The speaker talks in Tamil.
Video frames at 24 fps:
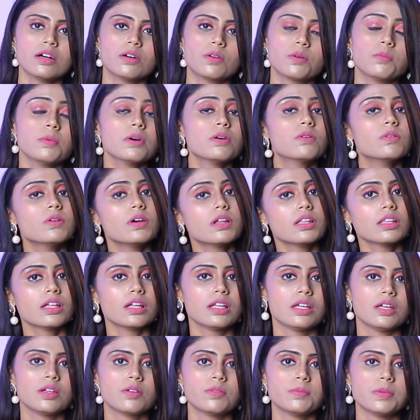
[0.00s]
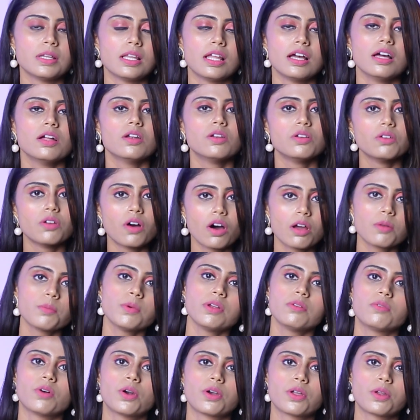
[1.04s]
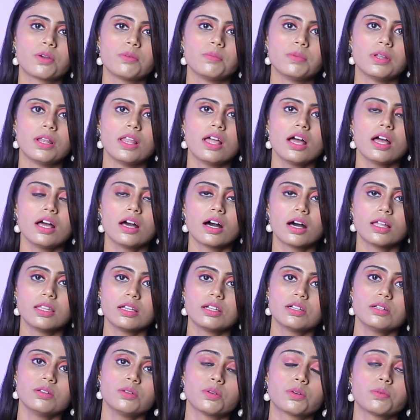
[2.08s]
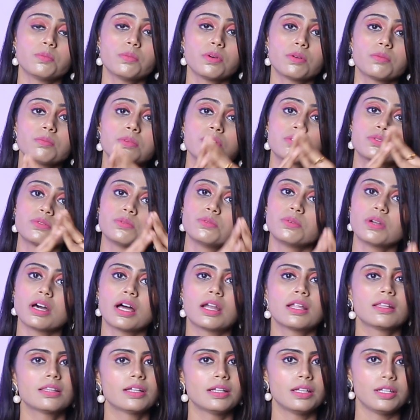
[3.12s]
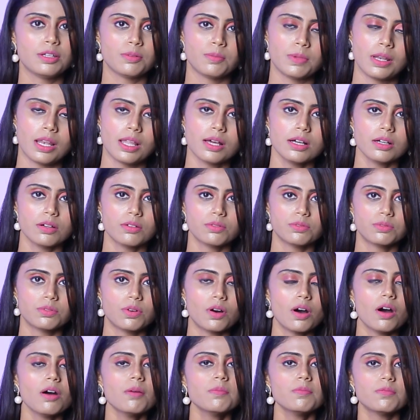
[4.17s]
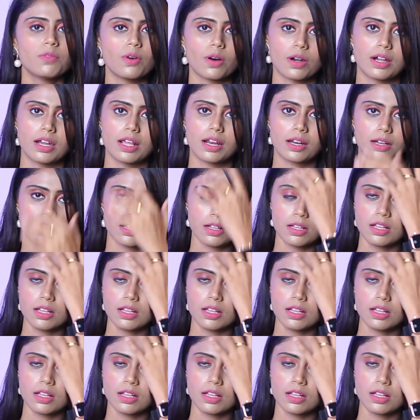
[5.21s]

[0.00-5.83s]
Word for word: ரொம்ப குளிர்ந்த நீரும் இல்லை நார்மல் வாட்டரும் இல்லை அதுக்கு ரொம்ப ரொம்ப சூடான தண்ணியும் இல்லை வார்ம் வாட்டர்